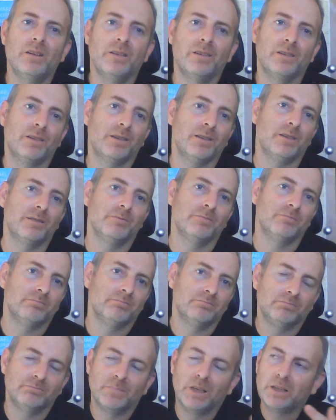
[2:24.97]
А,
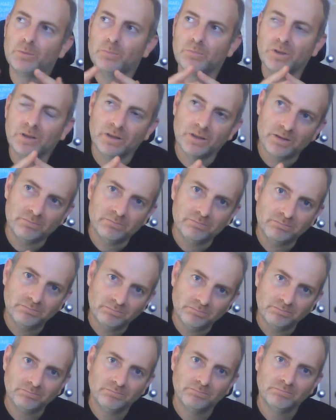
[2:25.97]
это было
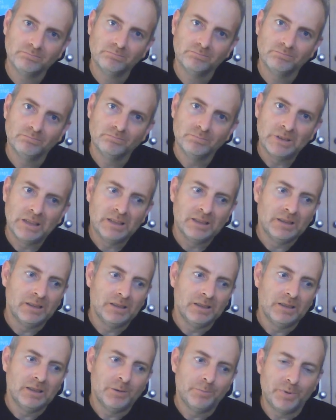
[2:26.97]

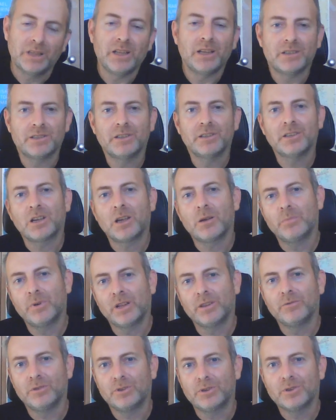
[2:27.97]
15
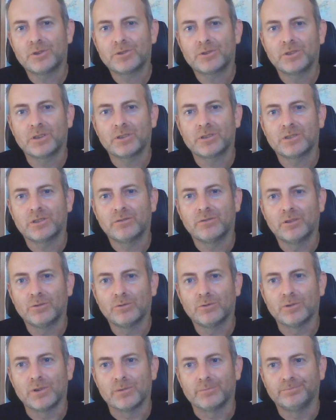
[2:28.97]
декабря 2016
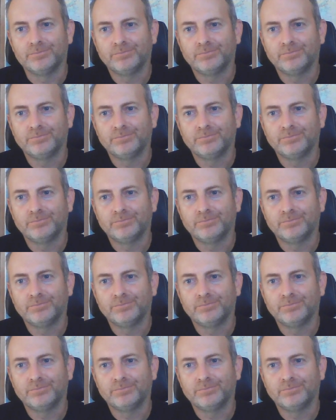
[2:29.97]
года.